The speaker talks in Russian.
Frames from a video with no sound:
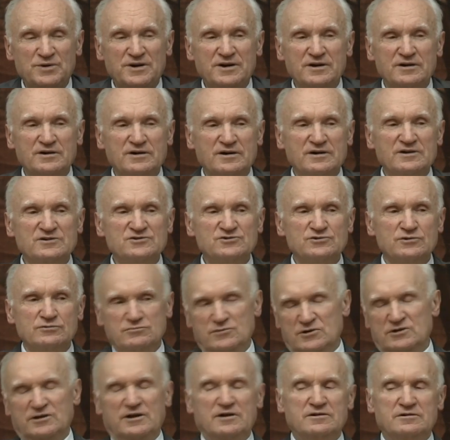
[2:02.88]
перекрестил,
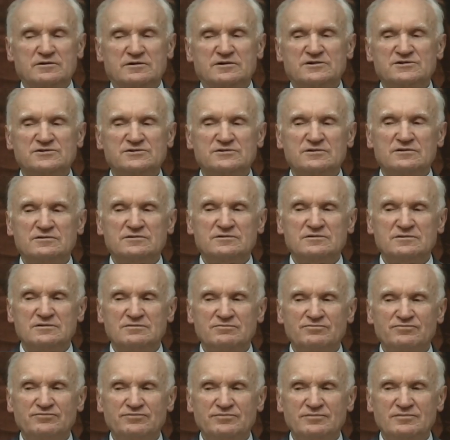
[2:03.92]
никогда не крестился.
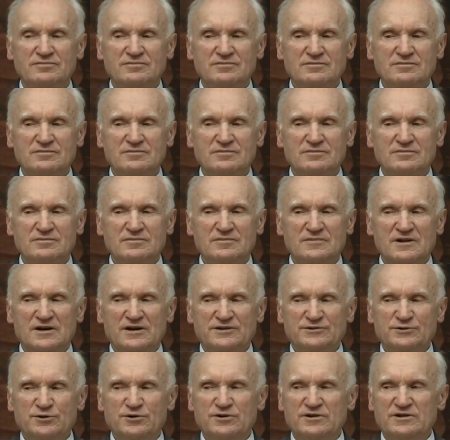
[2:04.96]

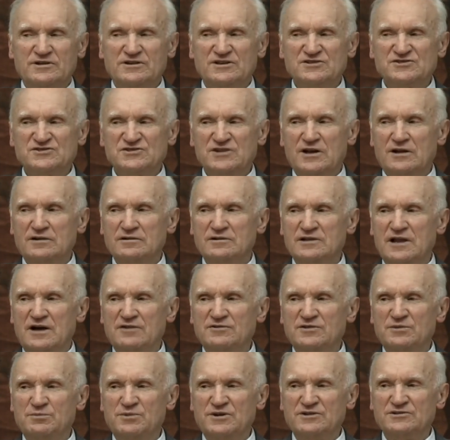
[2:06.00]
Который, когда стал
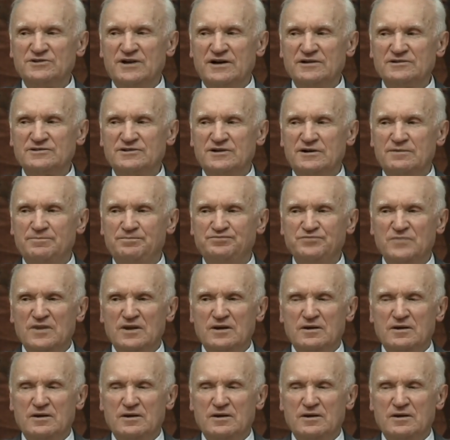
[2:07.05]
главным редактором